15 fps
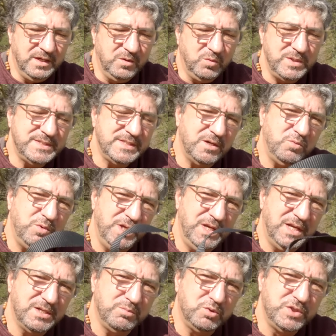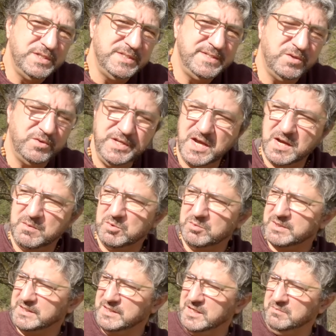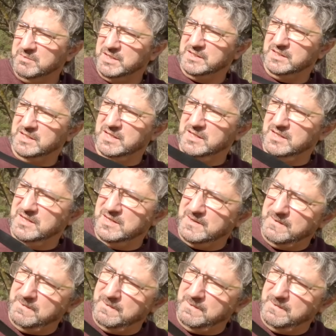questa qui la posizioniamo praticamente